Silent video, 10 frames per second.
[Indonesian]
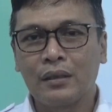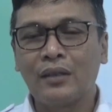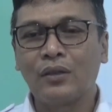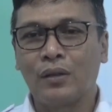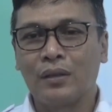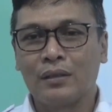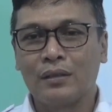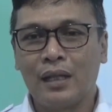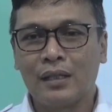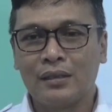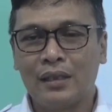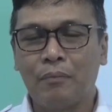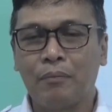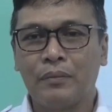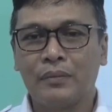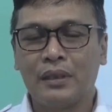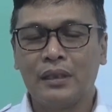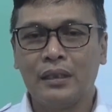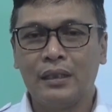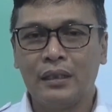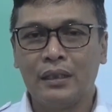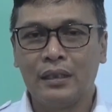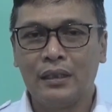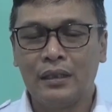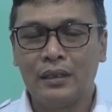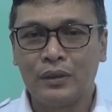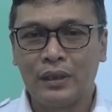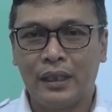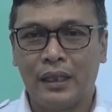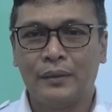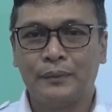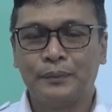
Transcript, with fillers: kantong yang siap di UDT.